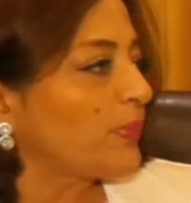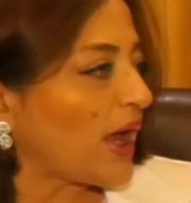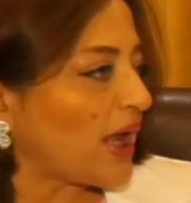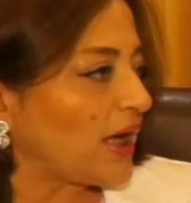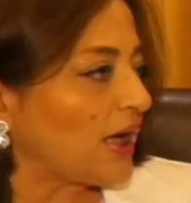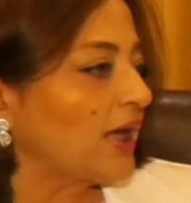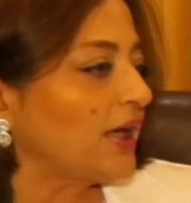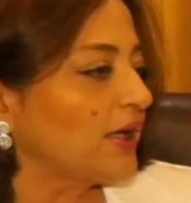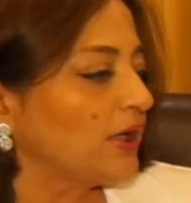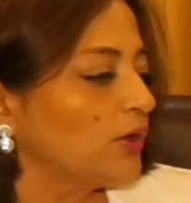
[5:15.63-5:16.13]

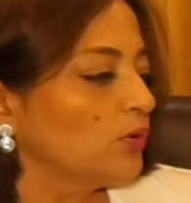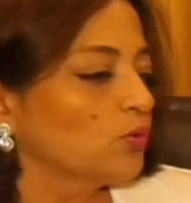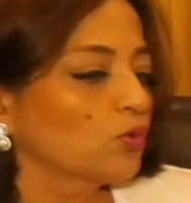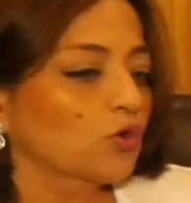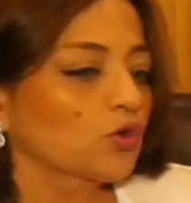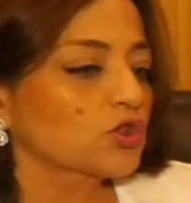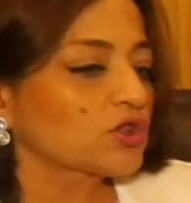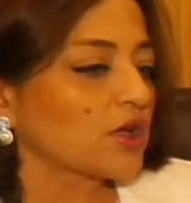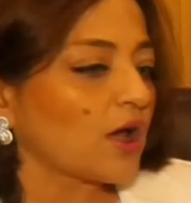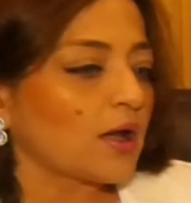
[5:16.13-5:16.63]
पहले ही
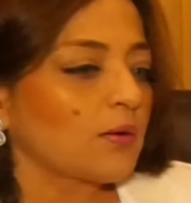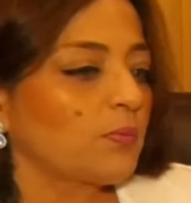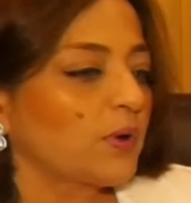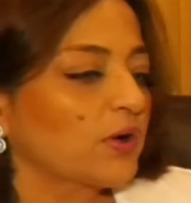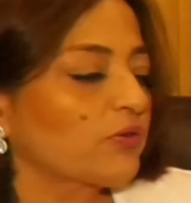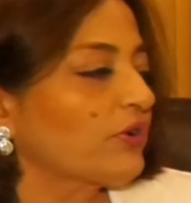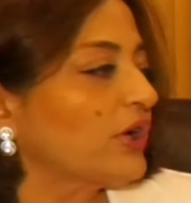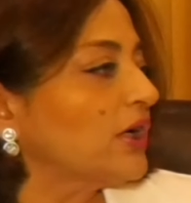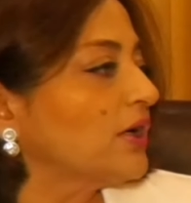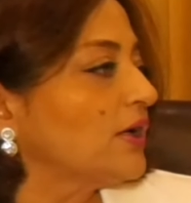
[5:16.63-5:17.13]
उनको साल भर
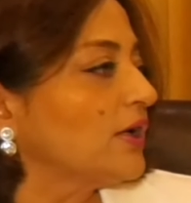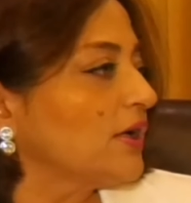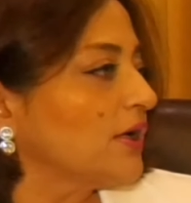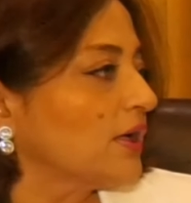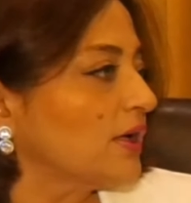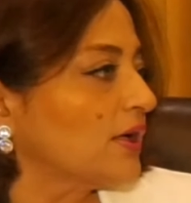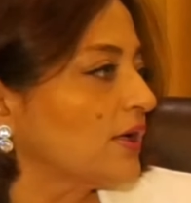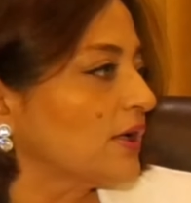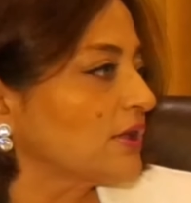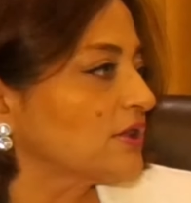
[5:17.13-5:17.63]
वेट नहीं
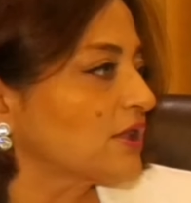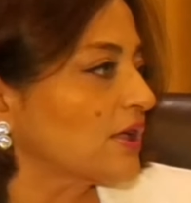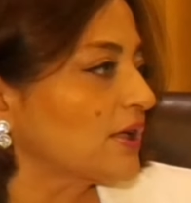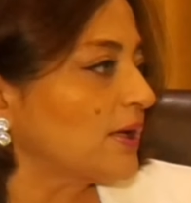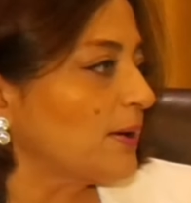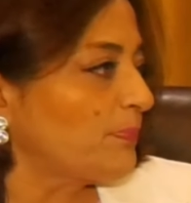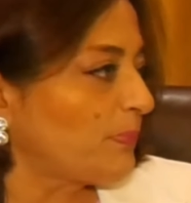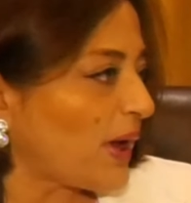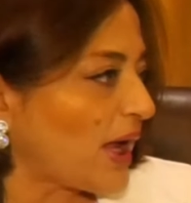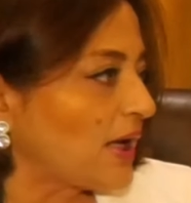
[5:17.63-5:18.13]
करना
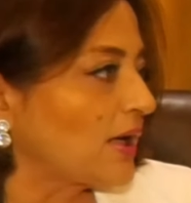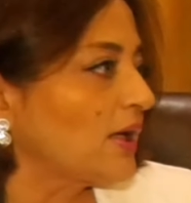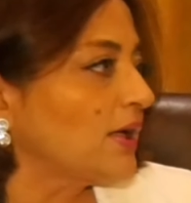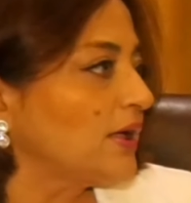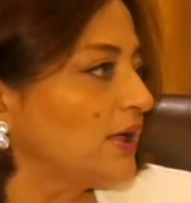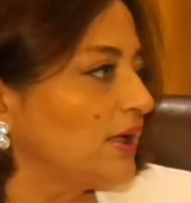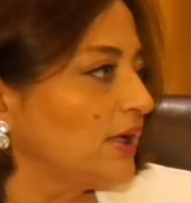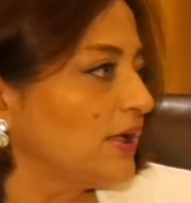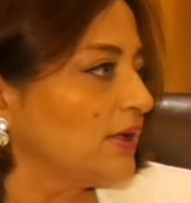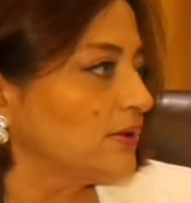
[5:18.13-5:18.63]
चाहिए पहले
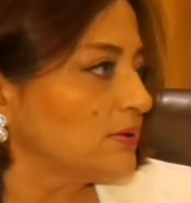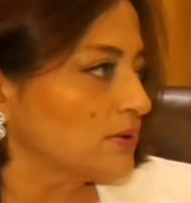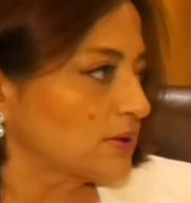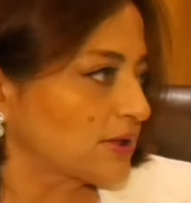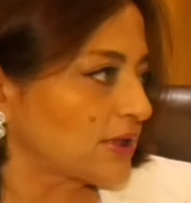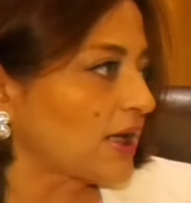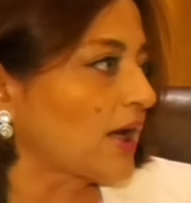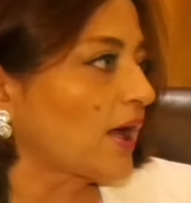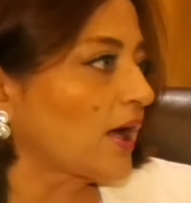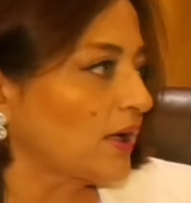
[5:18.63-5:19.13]
ही
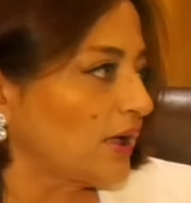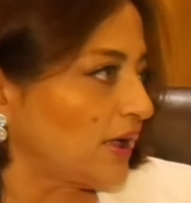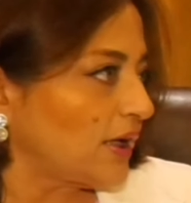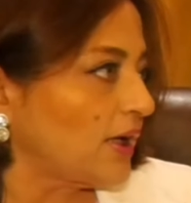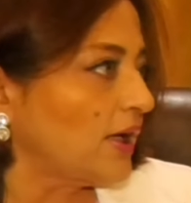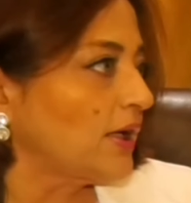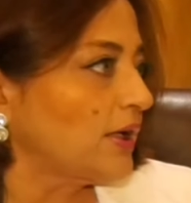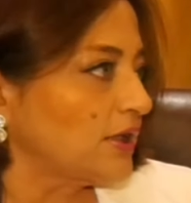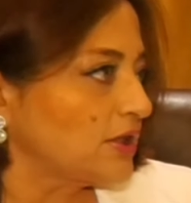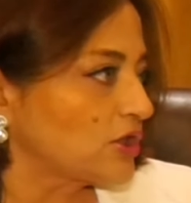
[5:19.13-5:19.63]
सलाह ले
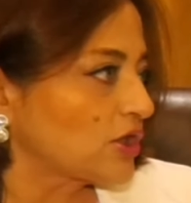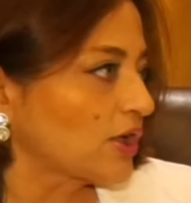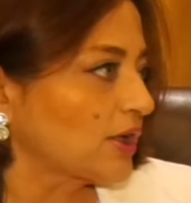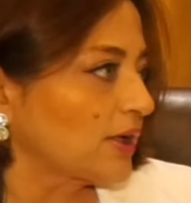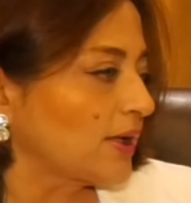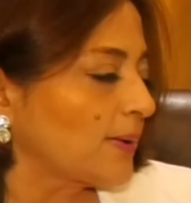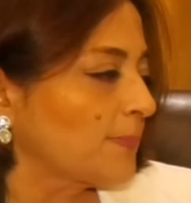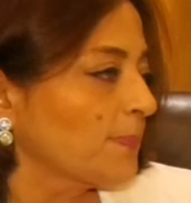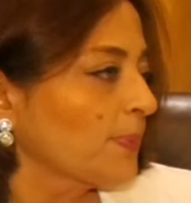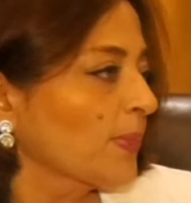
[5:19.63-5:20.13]
लेनी
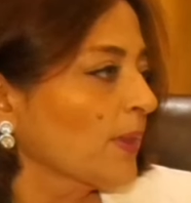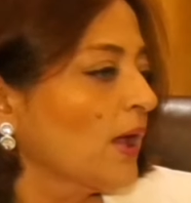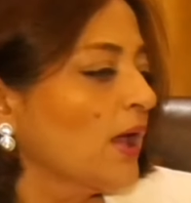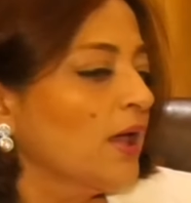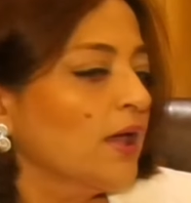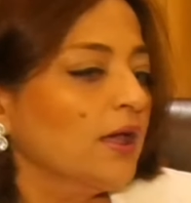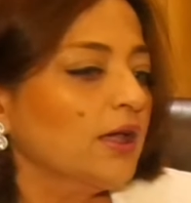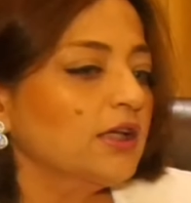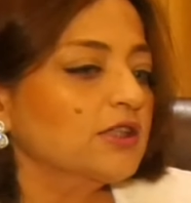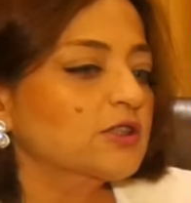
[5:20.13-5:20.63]
चाहिए
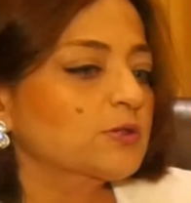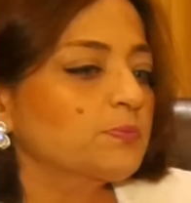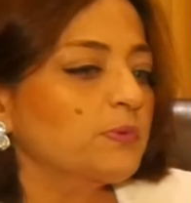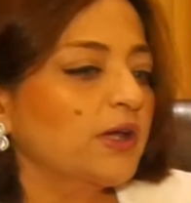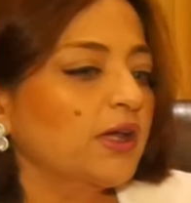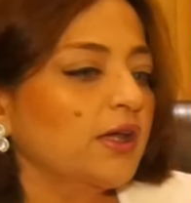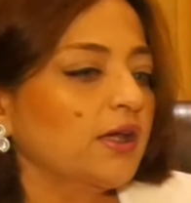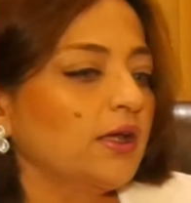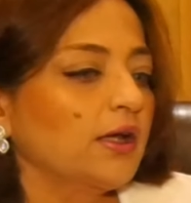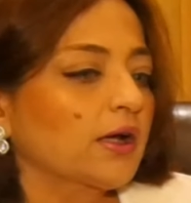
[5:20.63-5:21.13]

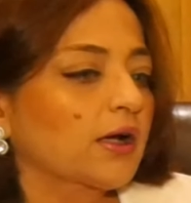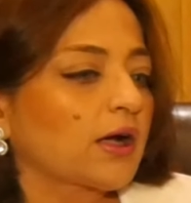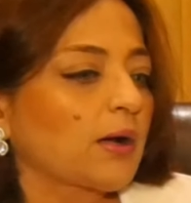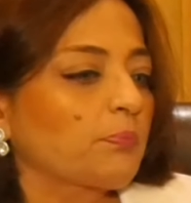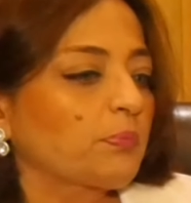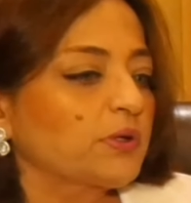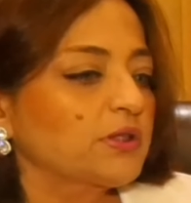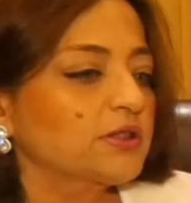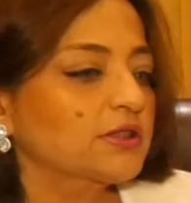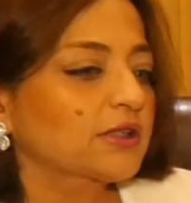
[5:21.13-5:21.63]
इसमें
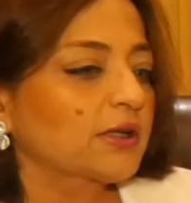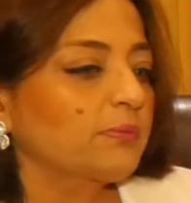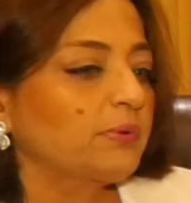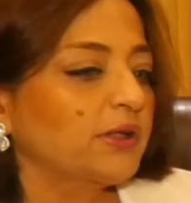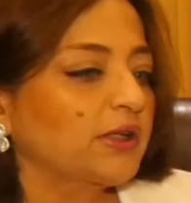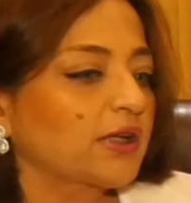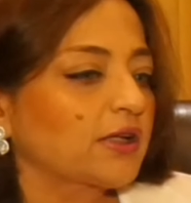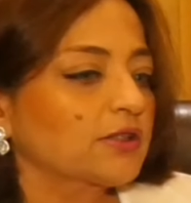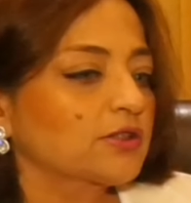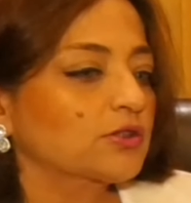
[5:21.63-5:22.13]
कपल्स के भी
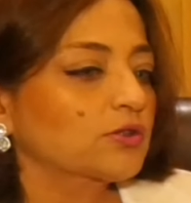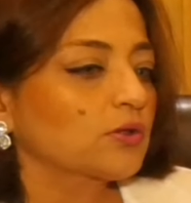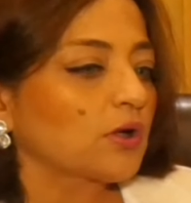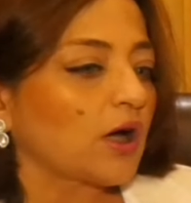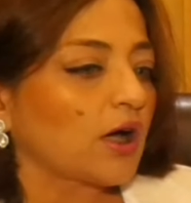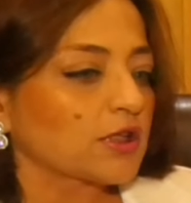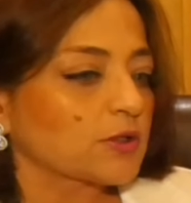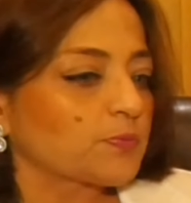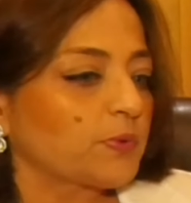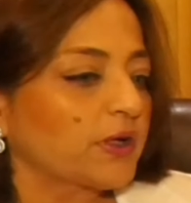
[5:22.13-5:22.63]
टेस्ट
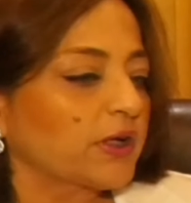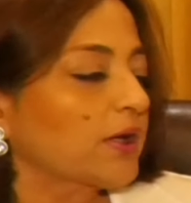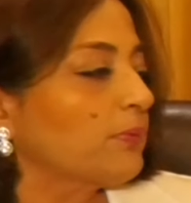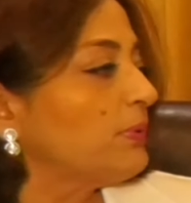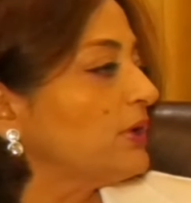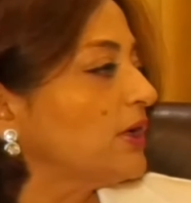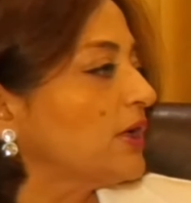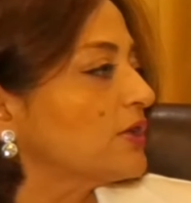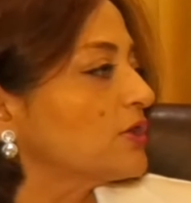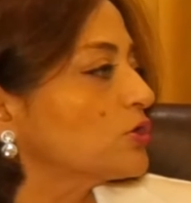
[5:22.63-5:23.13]
हस्बैंड के
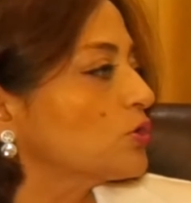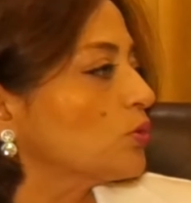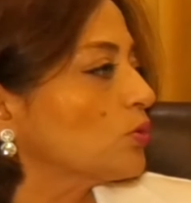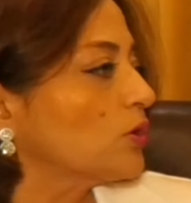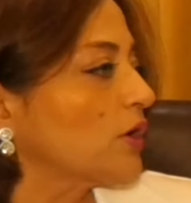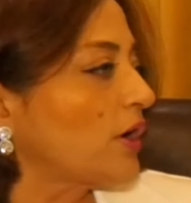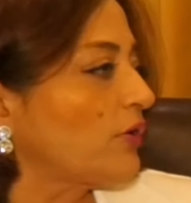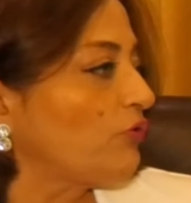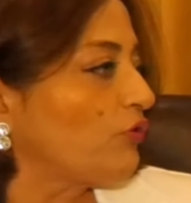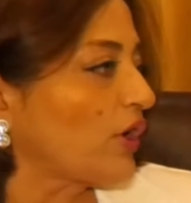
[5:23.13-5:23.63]
भी टेस्ट
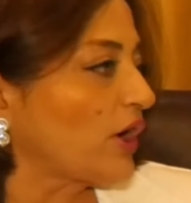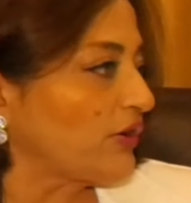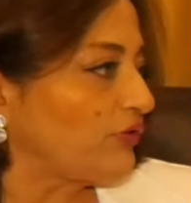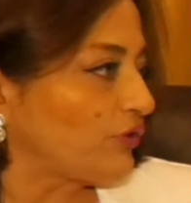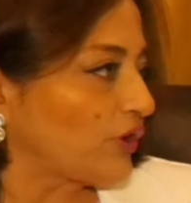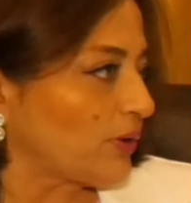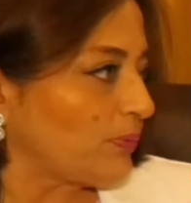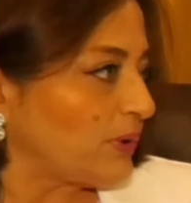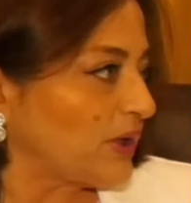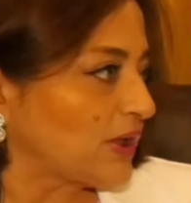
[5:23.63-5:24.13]
होते हैं वाइफ
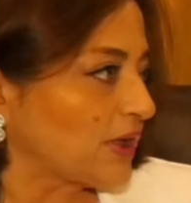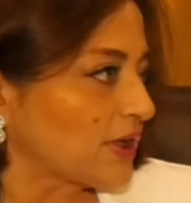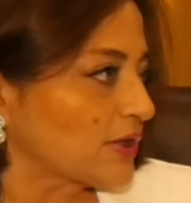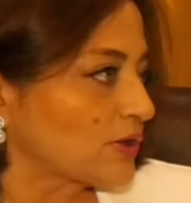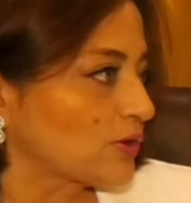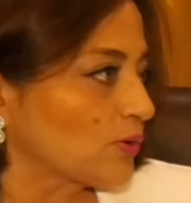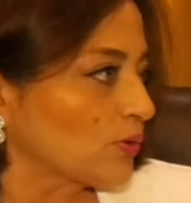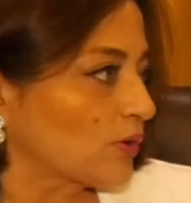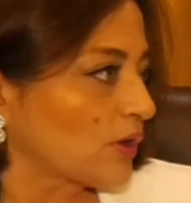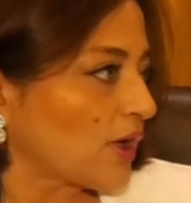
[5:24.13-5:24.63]
के भी
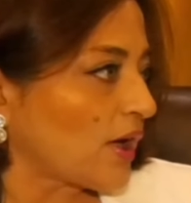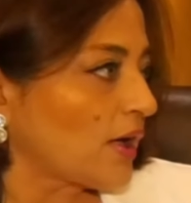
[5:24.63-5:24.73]
टेस्ट होते